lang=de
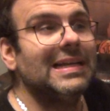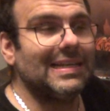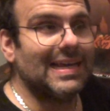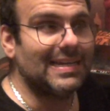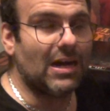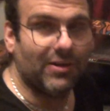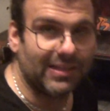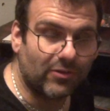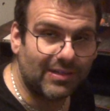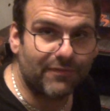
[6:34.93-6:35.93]
Leider auch
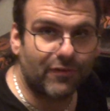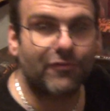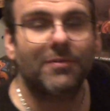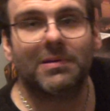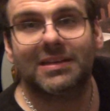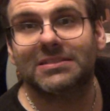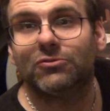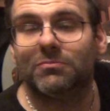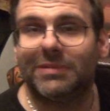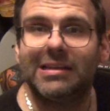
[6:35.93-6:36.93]
nicht online verfügbar, es
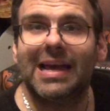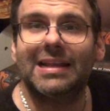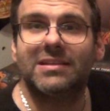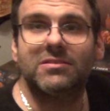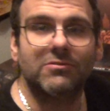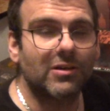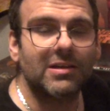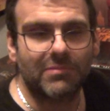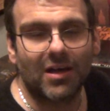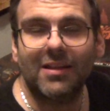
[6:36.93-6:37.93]
tut mir leid, also nur
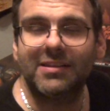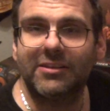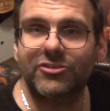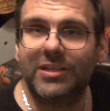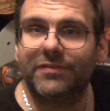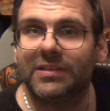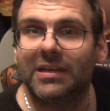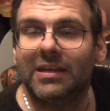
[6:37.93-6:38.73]
im Ladengeschäft.